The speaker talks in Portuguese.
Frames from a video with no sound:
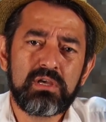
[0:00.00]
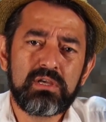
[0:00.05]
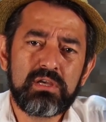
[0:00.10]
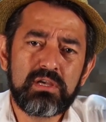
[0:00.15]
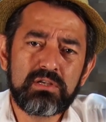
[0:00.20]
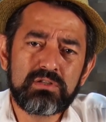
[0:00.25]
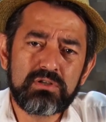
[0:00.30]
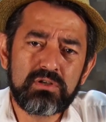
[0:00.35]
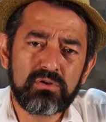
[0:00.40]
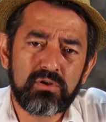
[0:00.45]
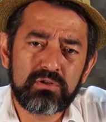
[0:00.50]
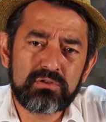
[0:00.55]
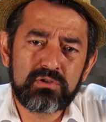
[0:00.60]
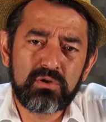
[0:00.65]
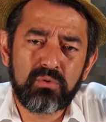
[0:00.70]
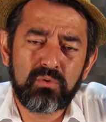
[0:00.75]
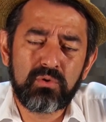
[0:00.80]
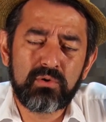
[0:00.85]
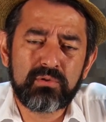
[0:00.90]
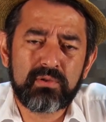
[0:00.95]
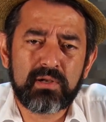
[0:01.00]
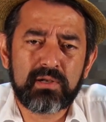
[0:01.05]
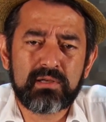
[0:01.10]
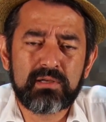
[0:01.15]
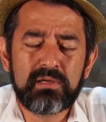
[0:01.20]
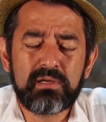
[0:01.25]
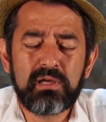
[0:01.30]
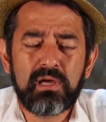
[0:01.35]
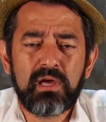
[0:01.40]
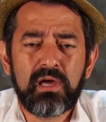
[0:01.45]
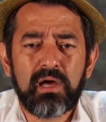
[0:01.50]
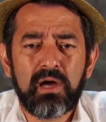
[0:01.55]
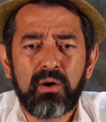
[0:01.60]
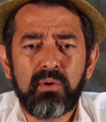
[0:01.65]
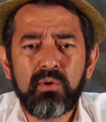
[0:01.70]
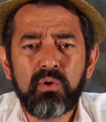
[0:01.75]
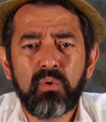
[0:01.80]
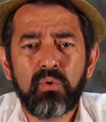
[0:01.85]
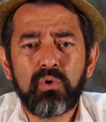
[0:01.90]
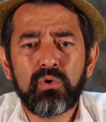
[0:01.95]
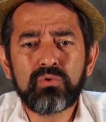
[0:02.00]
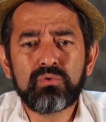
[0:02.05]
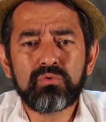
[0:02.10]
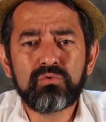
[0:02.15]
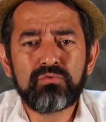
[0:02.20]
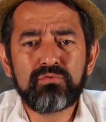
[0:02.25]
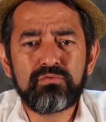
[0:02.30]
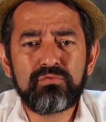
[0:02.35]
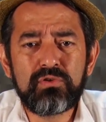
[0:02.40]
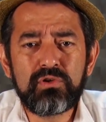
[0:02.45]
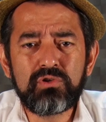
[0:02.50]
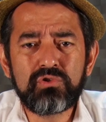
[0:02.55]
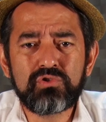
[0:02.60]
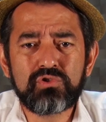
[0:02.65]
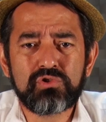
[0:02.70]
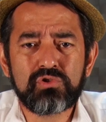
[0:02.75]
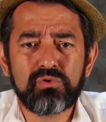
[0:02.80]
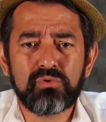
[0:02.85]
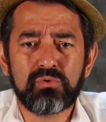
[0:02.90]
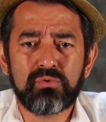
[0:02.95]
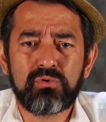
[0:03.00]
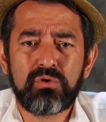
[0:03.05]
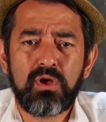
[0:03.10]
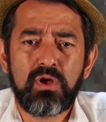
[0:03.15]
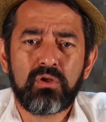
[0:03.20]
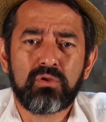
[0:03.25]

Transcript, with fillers: e esse nosso encontro aqui é o encontro 21.